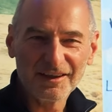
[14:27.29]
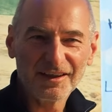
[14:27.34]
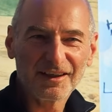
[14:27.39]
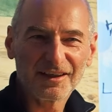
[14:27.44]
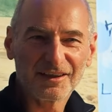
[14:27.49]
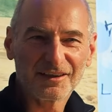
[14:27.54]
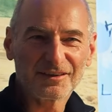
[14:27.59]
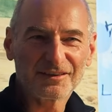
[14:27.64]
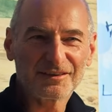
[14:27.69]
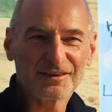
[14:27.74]

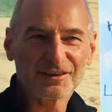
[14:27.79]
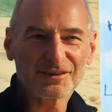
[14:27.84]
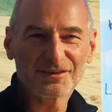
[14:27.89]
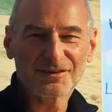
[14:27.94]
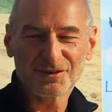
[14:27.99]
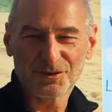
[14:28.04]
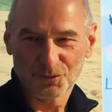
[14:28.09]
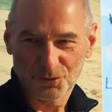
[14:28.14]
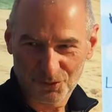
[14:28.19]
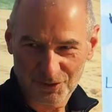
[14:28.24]
Äh,
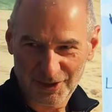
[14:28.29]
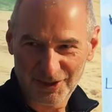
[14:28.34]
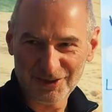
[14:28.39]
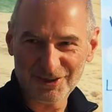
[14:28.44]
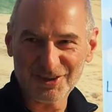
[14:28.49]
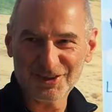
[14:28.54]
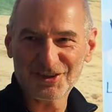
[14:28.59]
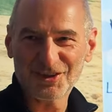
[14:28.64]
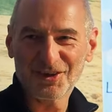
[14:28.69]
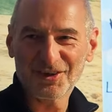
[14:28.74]
du kennst
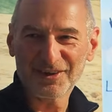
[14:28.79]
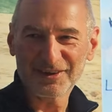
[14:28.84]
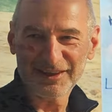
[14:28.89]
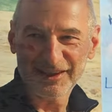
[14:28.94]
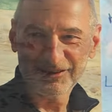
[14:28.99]
das ja, mhm.